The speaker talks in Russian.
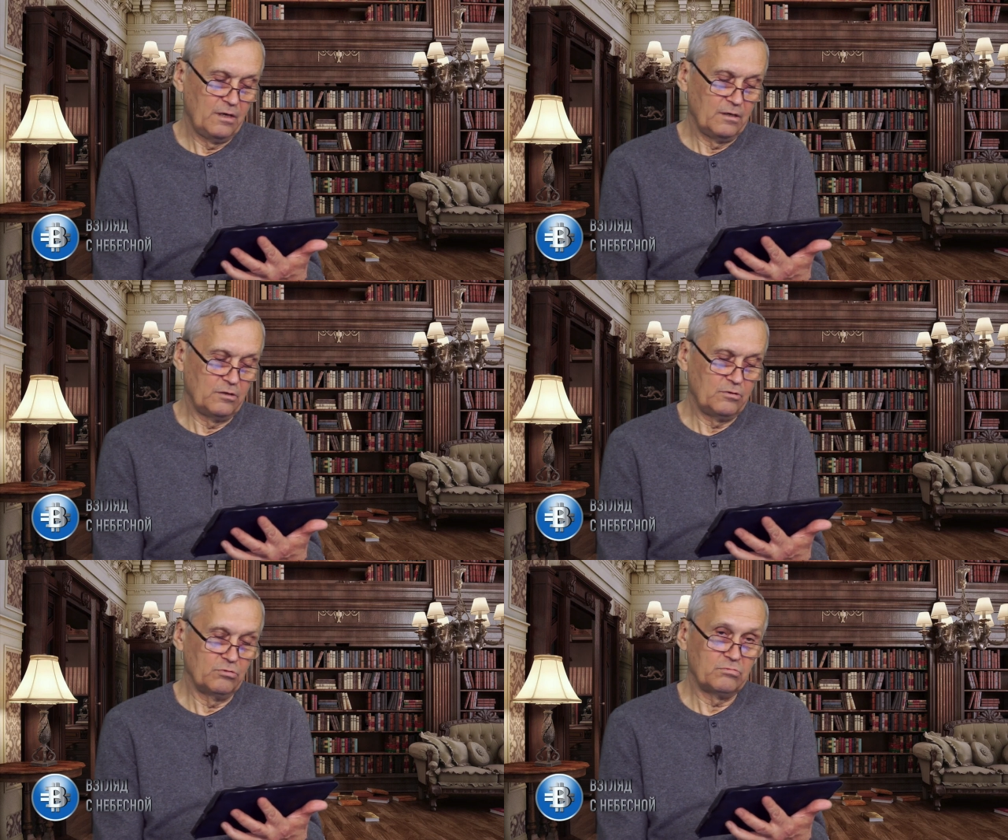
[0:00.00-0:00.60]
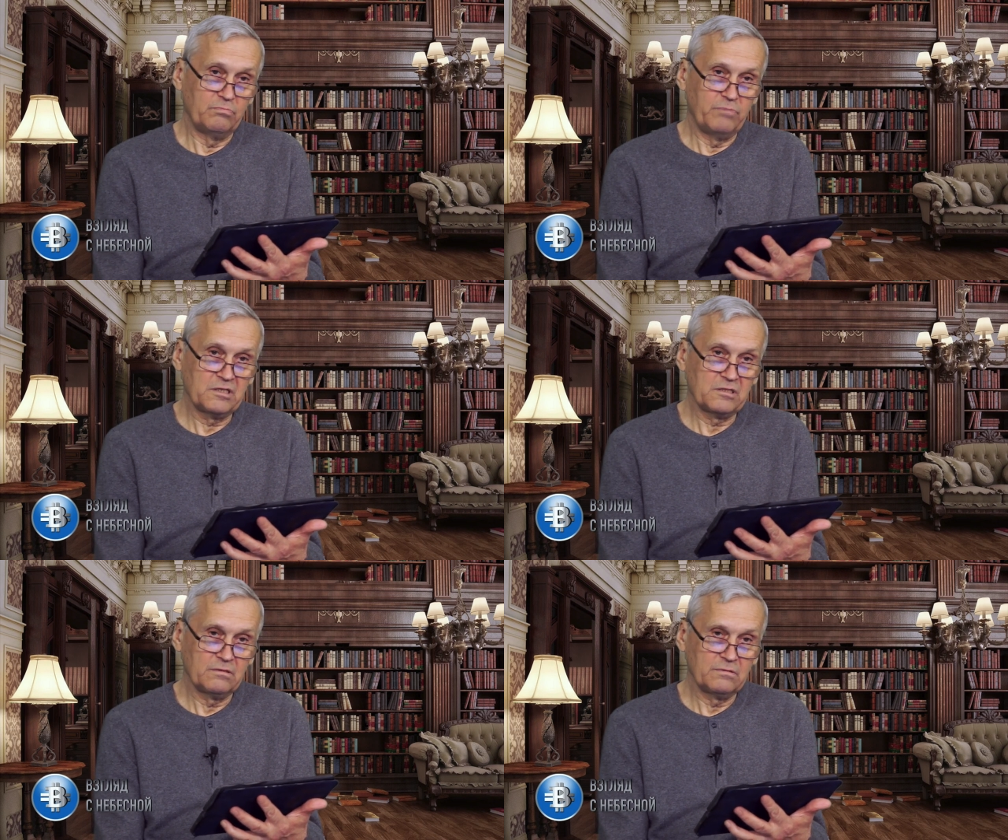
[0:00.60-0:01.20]
И тут,
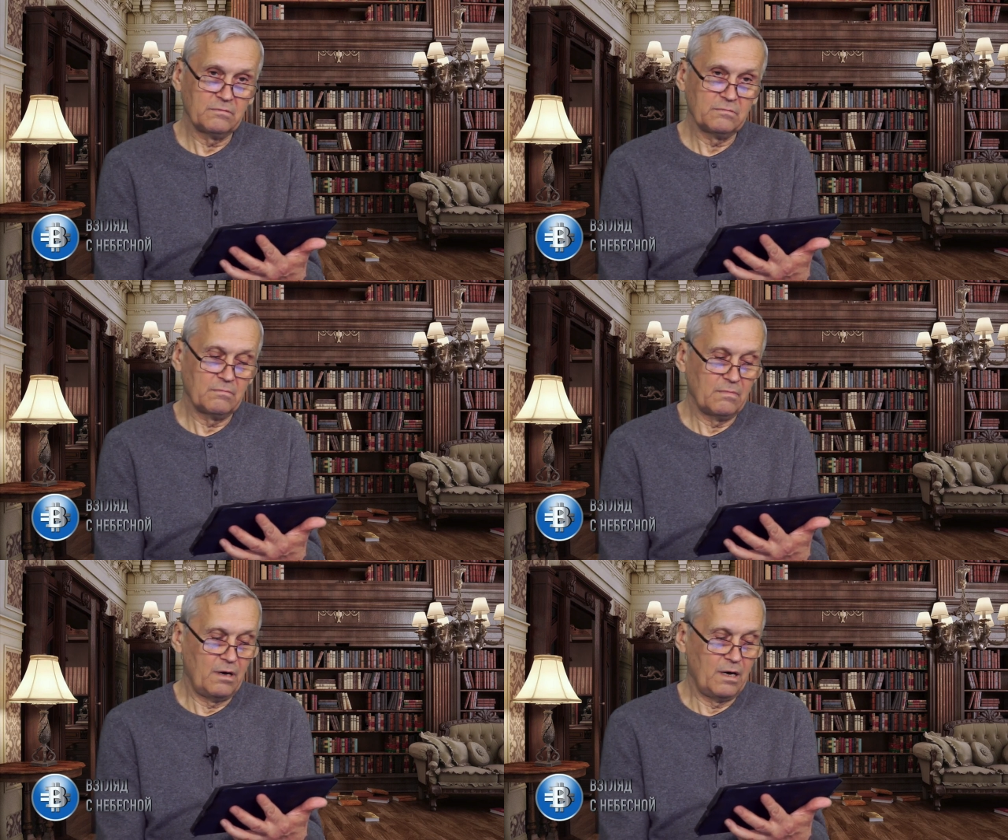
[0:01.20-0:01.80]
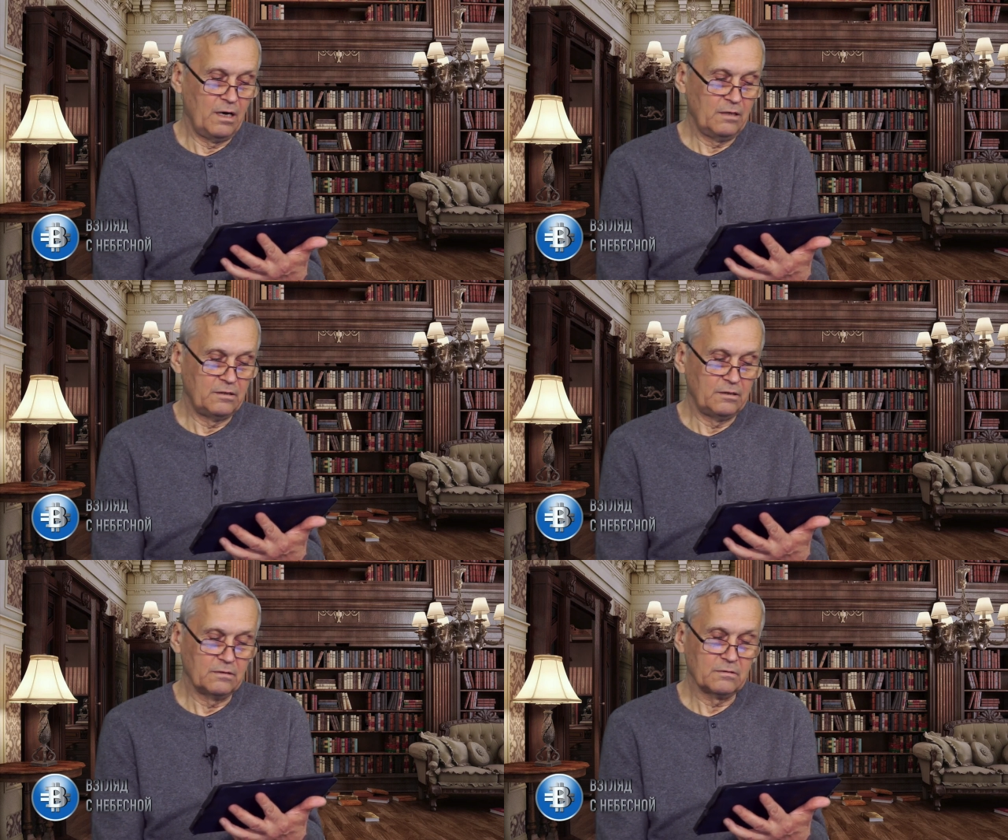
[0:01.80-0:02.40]
бац, а
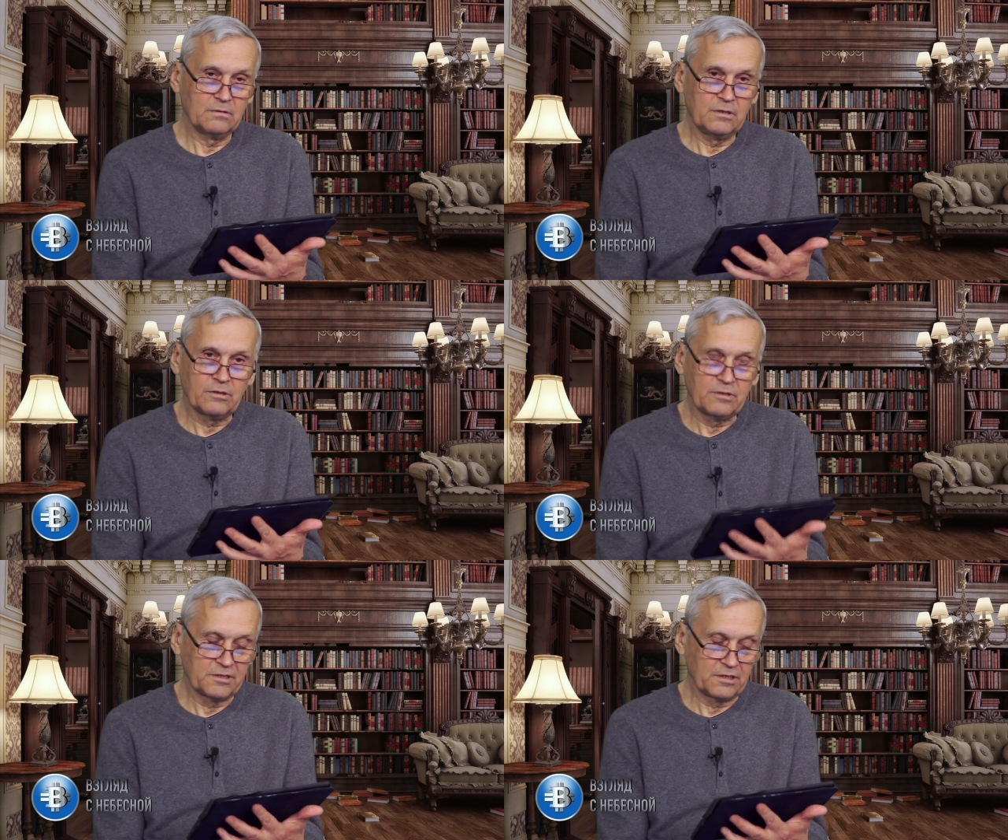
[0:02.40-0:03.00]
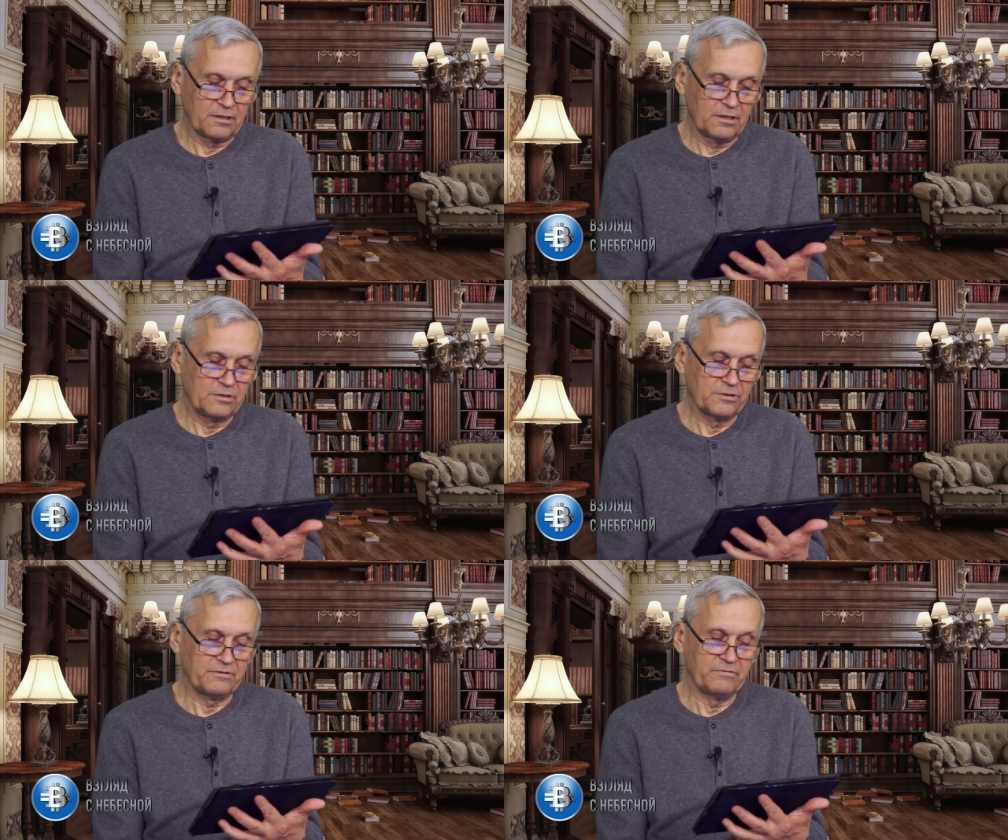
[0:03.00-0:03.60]
ты? Как ты сохранился